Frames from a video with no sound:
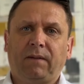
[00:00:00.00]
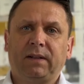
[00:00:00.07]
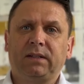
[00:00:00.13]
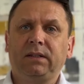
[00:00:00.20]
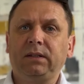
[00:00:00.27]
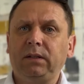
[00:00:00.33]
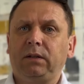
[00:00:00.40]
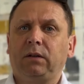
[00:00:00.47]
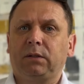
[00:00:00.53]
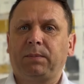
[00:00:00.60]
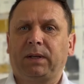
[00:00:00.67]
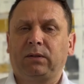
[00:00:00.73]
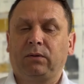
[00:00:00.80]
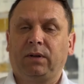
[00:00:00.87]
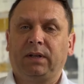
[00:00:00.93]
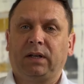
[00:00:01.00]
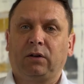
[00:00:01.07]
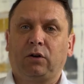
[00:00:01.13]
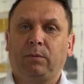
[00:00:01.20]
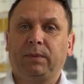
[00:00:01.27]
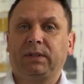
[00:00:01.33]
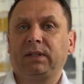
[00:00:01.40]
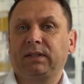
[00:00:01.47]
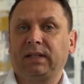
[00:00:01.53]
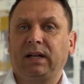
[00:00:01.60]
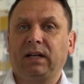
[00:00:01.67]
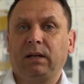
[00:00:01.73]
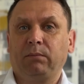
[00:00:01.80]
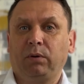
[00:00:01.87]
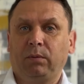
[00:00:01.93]
Wenn Sie nicht aus Bad Neuenahr kommen, ist das gar
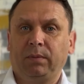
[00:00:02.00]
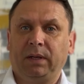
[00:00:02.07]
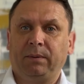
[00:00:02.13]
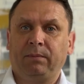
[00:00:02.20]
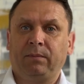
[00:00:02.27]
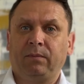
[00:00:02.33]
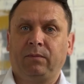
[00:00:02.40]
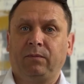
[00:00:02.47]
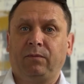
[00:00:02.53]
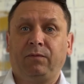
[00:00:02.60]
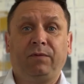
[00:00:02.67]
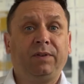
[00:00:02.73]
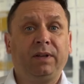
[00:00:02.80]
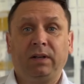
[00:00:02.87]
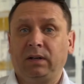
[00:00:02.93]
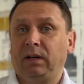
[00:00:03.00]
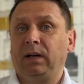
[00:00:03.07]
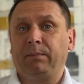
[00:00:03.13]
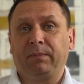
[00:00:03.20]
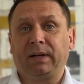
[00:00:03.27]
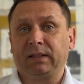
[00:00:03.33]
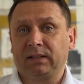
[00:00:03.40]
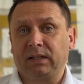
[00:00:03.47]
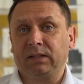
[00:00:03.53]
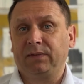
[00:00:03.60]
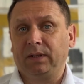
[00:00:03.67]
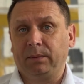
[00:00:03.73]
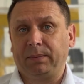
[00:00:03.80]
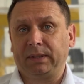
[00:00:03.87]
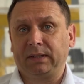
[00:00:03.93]
kein Problem. Wir haben ganz, ganz
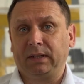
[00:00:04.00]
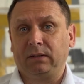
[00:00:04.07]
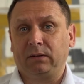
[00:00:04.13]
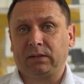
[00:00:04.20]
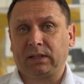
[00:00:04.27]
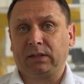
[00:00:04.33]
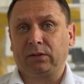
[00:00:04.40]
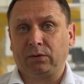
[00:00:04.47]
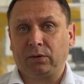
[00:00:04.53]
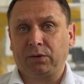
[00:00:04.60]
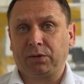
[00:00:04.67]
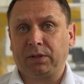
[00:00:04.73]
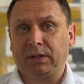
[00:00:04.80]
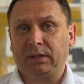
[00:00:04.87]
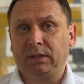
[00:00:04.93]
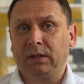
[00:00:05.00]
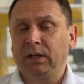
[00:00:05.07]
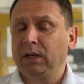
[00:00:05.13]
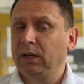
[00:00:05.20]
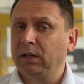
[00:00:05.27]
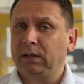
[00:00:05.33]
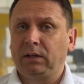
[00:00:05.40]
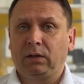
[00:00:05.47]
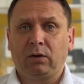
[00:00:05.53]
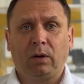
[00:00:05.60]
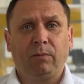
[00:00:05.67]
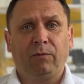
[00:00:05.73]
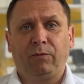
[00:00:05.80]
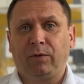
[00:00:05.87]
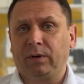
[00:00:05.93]
viele Patienten aus ganz Deutschland. Die
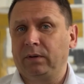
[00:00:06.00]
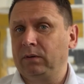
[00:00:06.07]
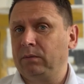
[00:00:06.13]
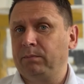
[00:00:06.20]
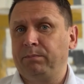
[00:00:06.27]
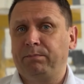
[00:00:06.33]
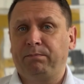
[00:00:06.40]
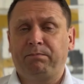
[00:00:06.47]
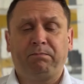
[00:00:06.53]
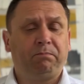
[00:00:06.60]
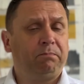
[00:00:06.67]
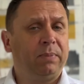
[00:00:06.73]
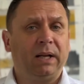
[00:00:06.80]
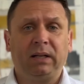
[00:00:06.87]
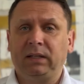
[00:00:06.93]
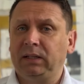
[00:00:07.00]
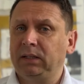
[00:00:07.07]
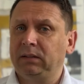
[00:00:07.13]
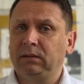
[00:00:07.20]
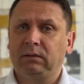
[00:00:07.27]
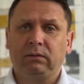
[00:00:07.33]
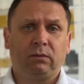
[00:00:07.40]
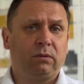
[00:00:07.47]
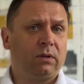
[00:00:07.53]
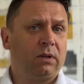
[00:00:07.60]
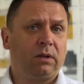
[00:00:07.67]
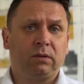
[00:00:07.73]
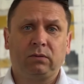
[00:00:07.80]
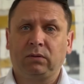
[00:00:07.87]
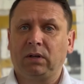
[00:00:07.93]
kommen von Berlin
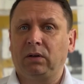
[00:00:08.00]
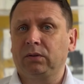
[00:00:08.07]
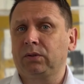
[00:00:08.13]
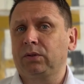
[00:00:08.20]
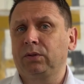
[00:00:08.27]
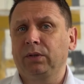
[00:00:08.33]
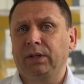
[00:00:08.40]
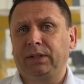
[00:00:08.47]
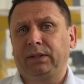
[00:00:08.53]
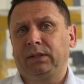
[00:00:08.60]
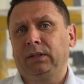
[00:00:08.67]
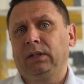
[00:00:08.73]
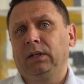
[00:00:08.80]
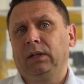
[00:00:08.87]
oder sogar aus Zürich